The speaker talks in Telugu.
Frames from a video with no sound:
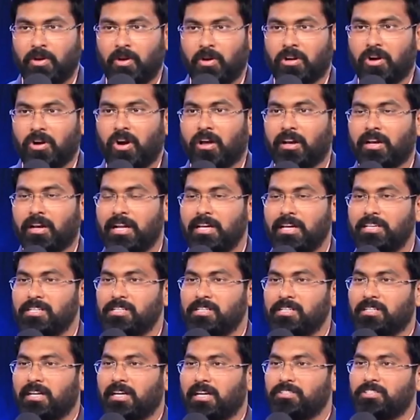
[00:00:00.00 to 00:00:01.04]
ఒక
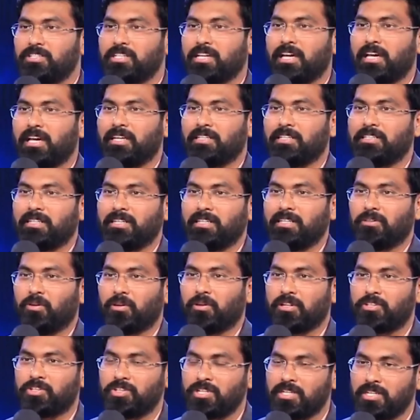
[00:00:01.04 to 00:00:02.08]
ఆర్గనైజేషన్ రన్ చేయాలంటే
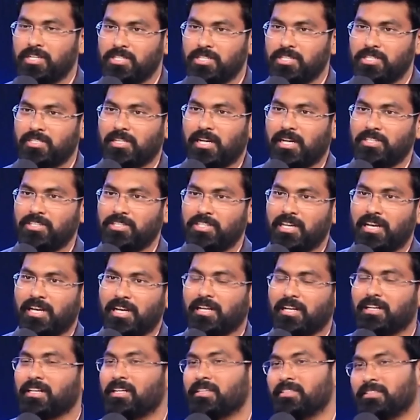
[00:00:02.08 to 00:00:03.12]
ఒక చర్చ్ని రన్
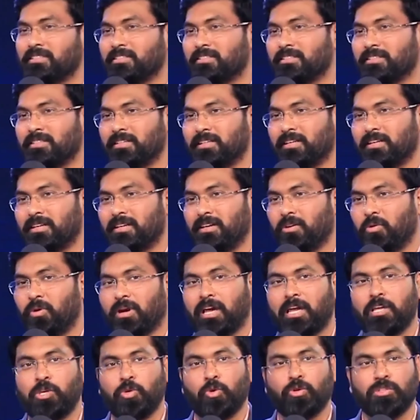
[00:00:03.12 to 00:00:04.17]
చేయాలన్నా
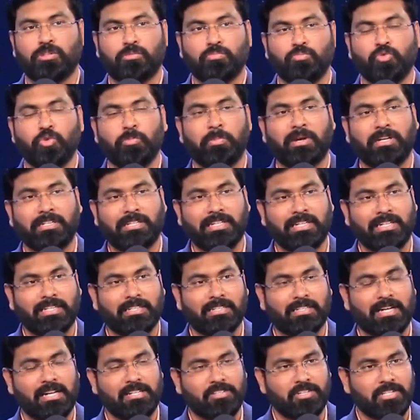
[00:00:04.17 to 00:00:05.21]
ఒక యూత్ మూమెంట్ని
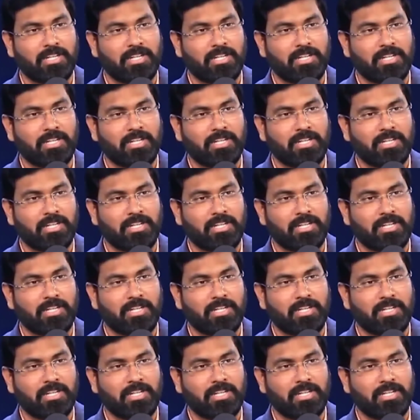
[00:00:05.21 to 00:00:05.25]
రన్